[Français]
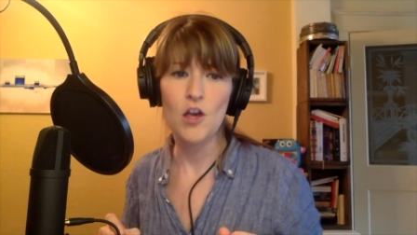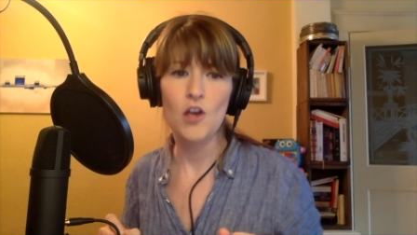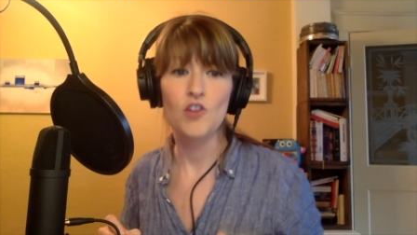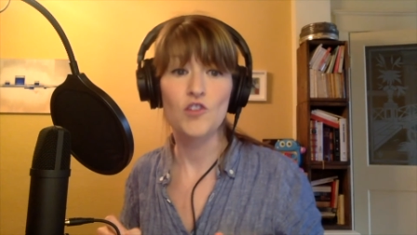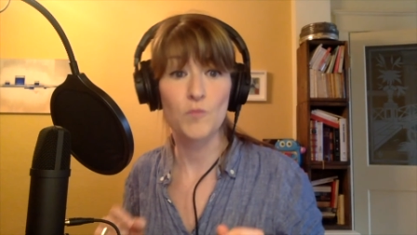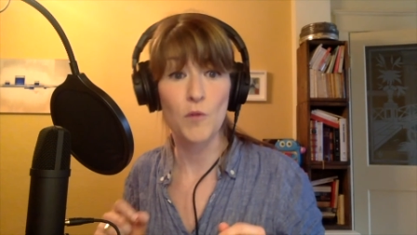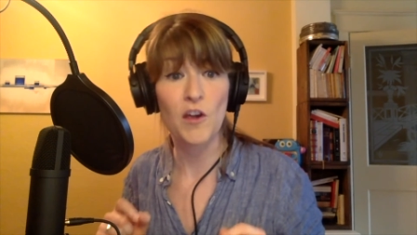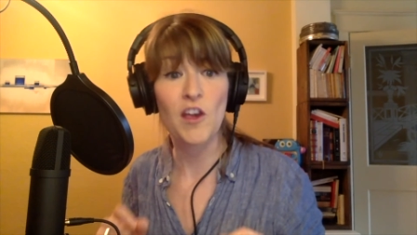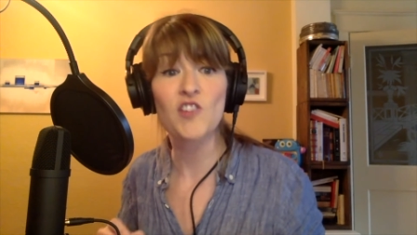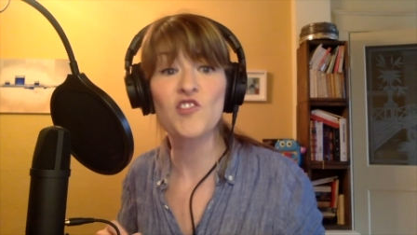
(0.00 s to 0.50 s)

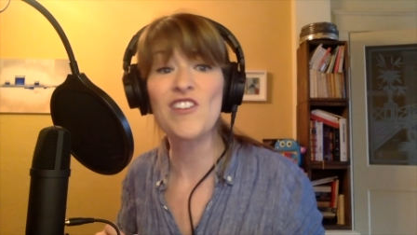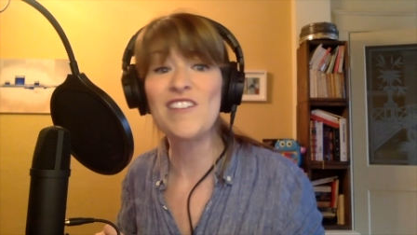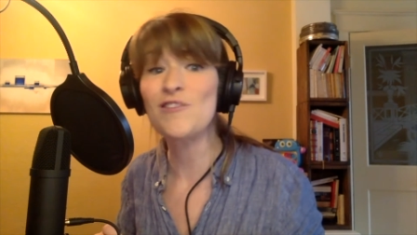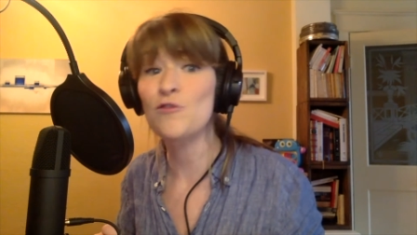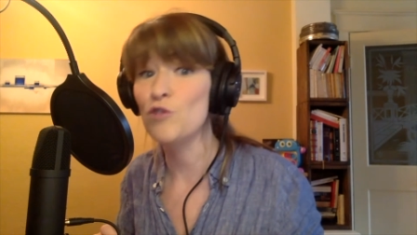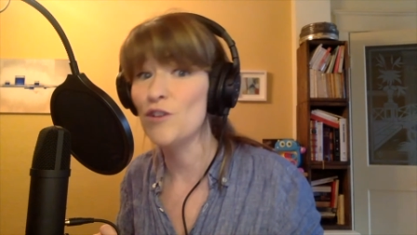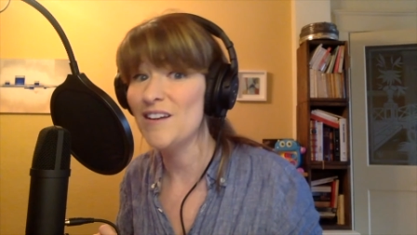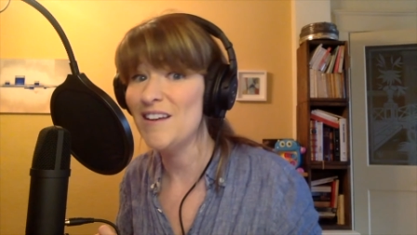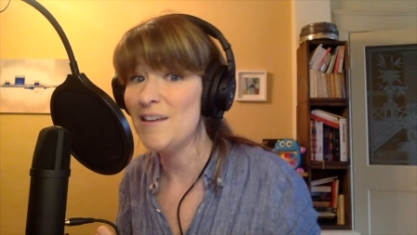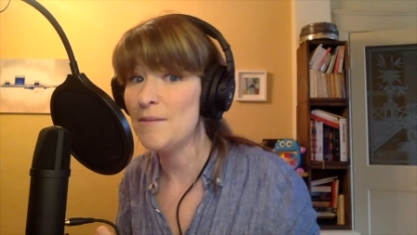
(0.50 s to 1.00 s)
Je me cachais
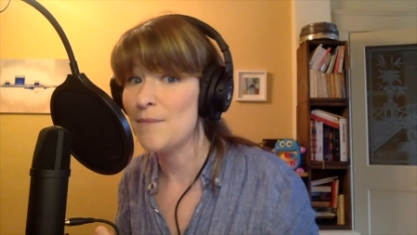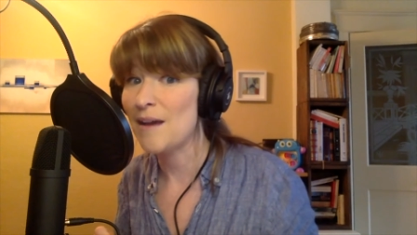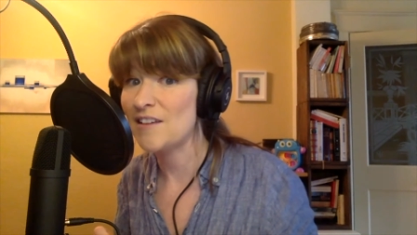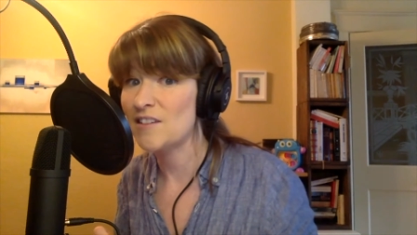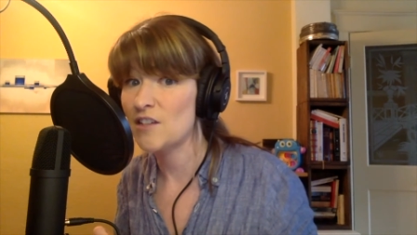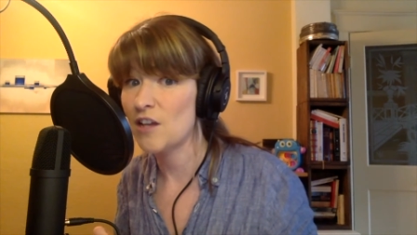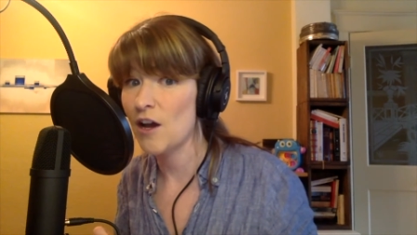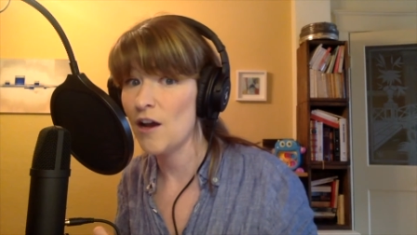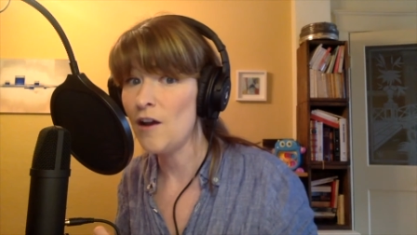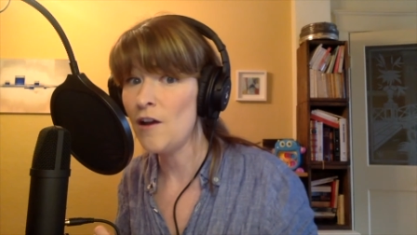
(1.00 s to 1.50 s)
sous le lit de ma
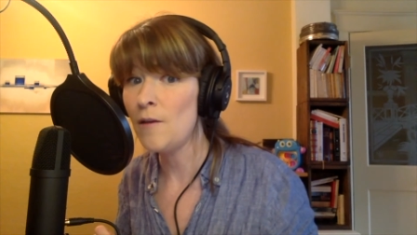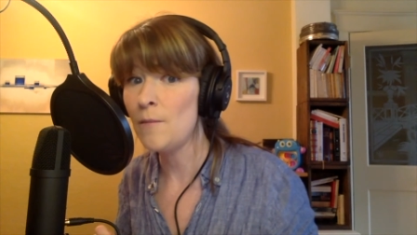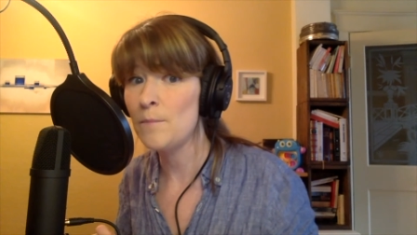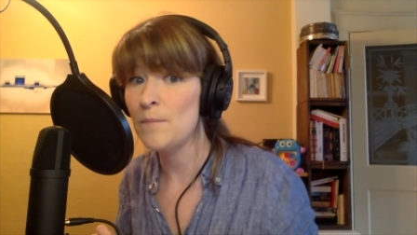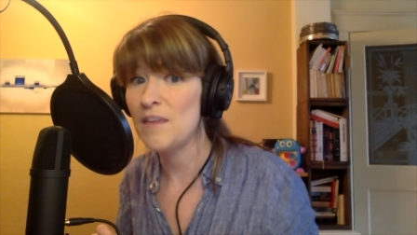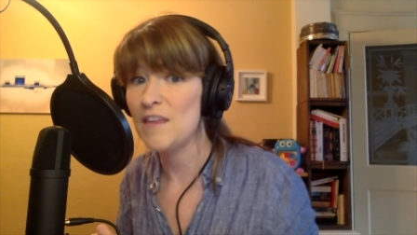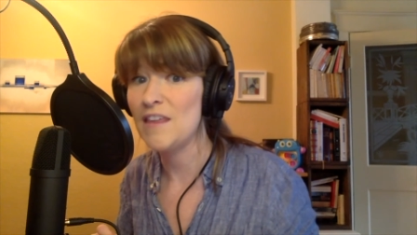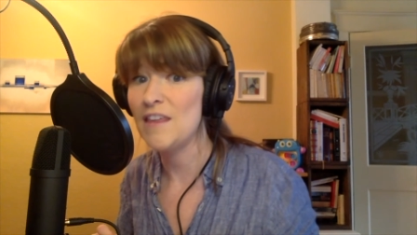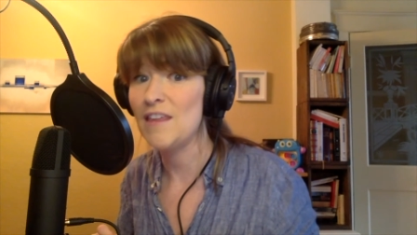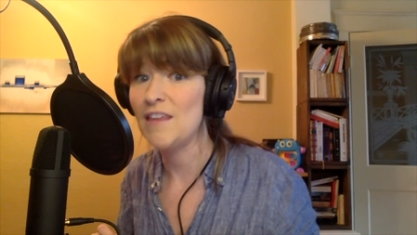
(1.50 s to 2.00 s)
sœur,
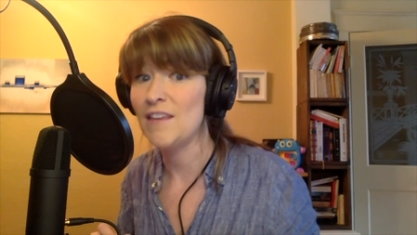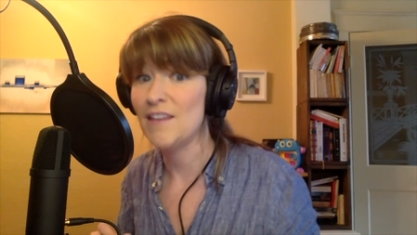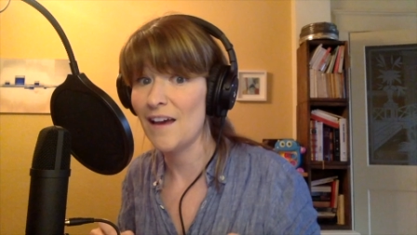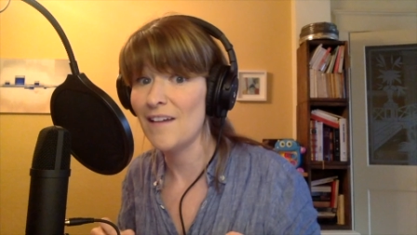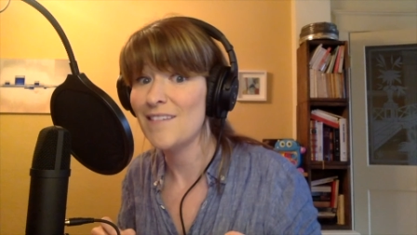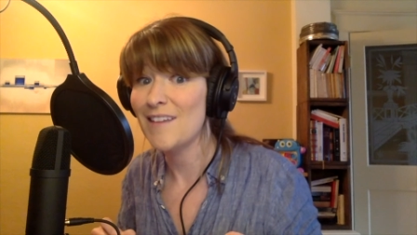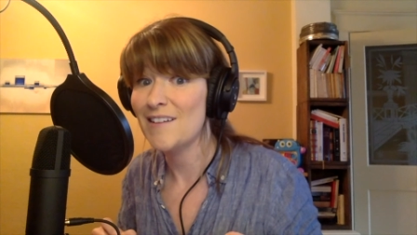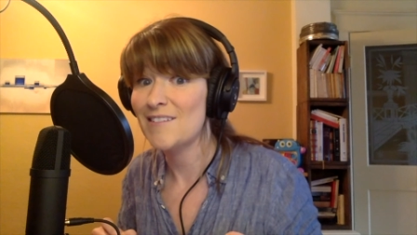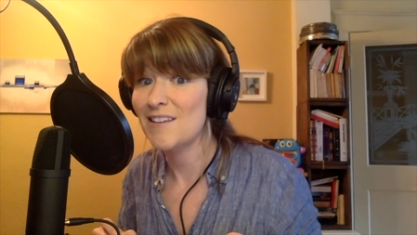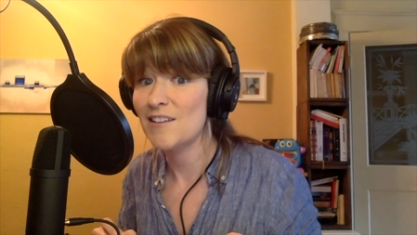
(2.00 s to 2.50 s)
puis
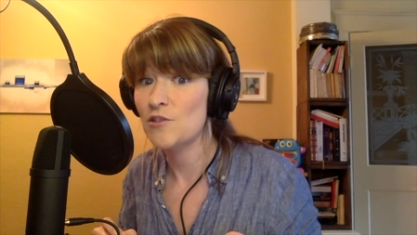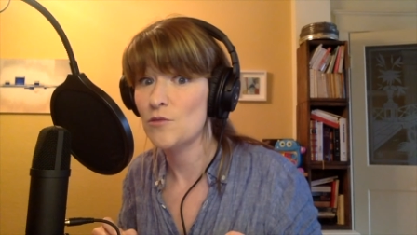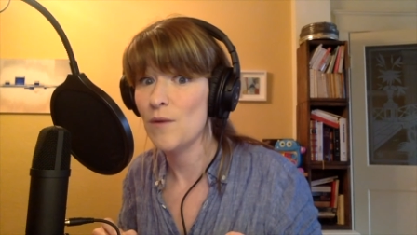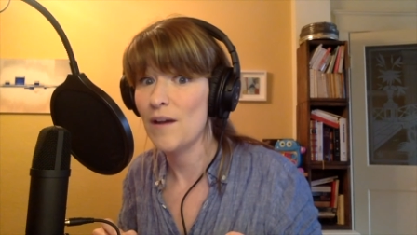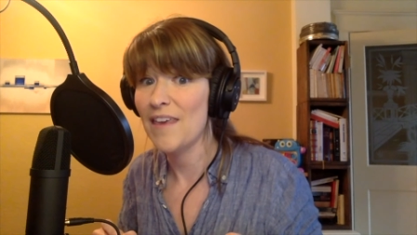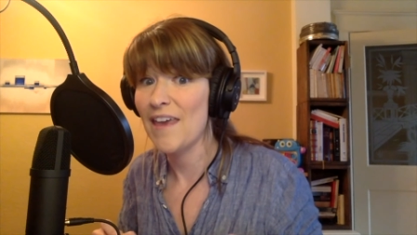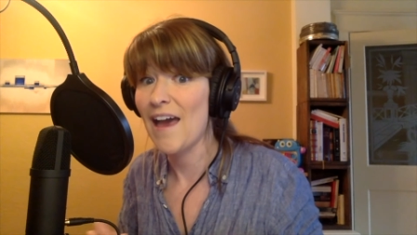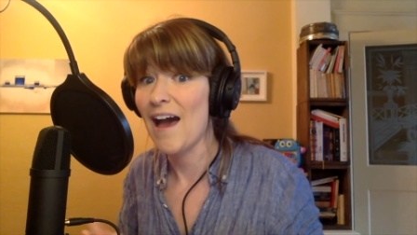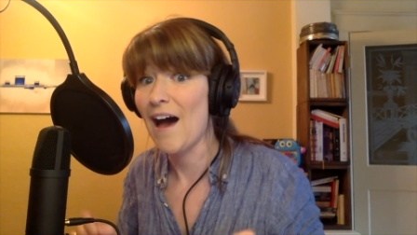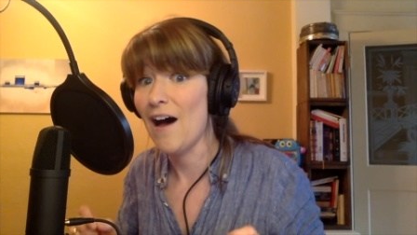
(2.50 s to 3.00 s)
quand elle
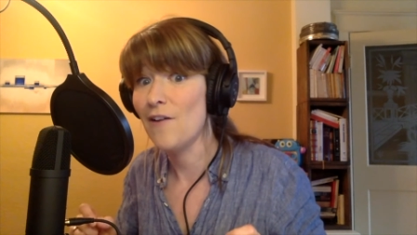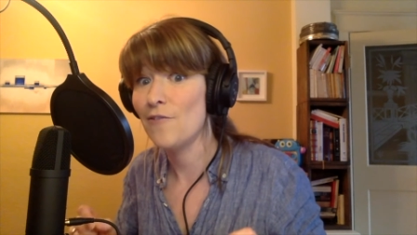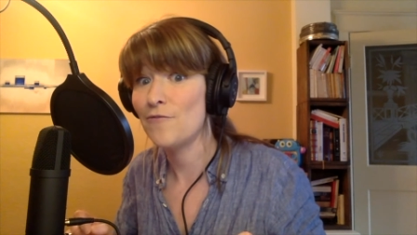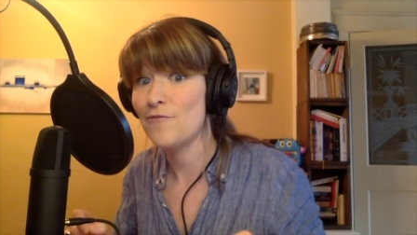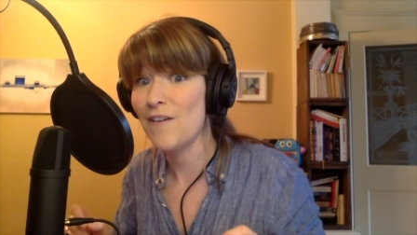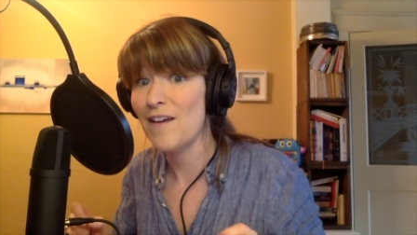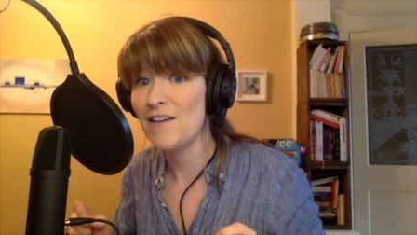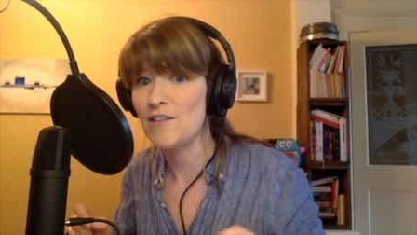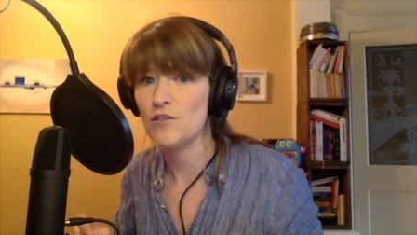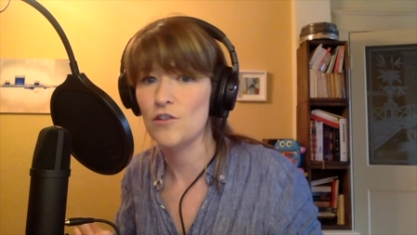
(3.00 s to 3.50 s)
s'assoyait
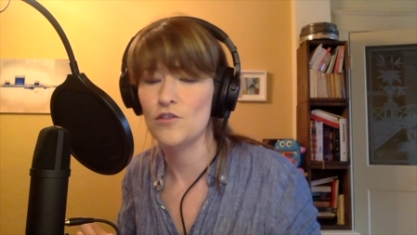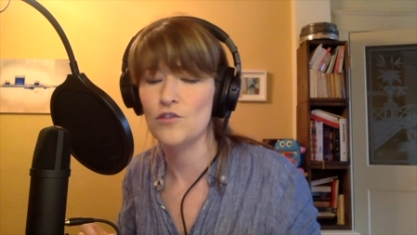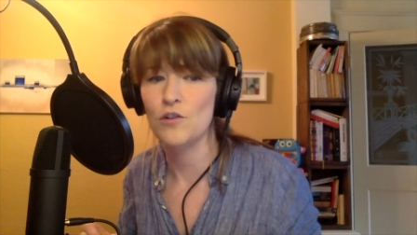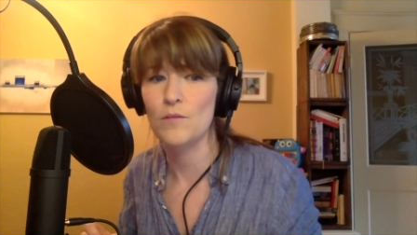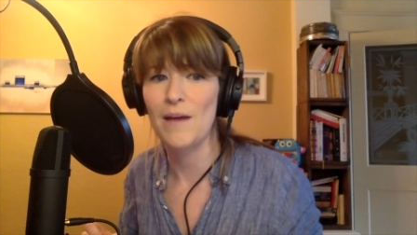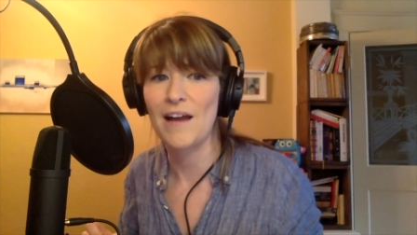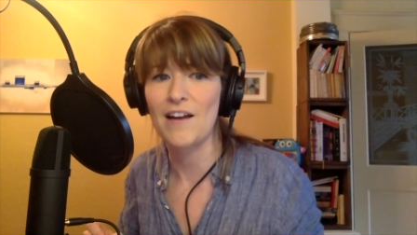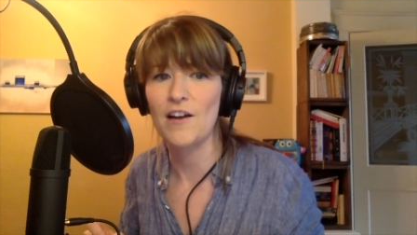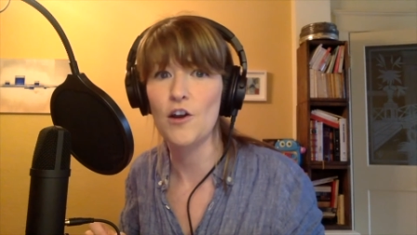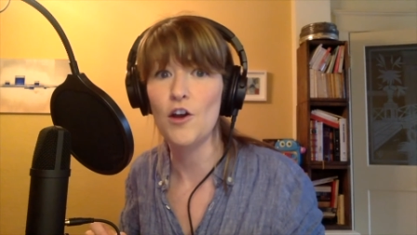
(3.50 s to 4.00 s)
enfin sur son
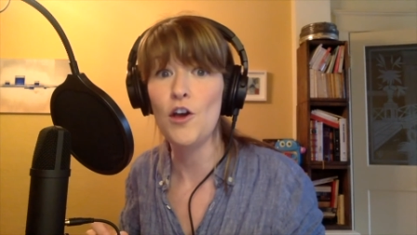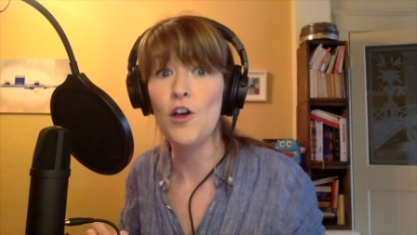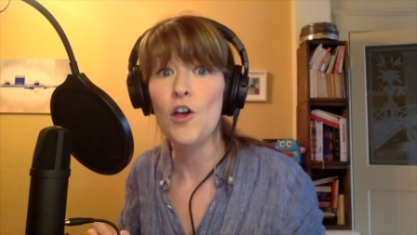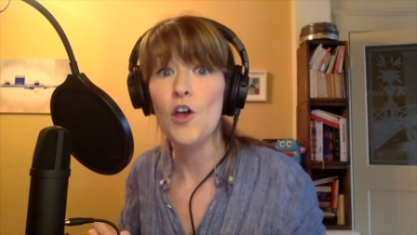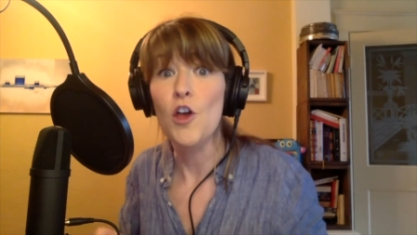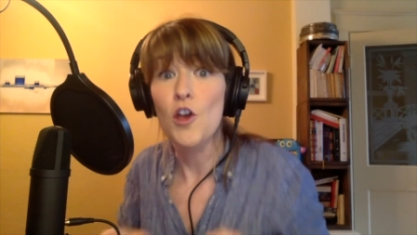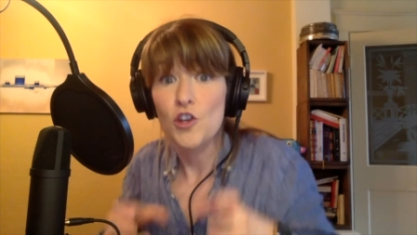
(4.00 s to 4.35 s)
matelas,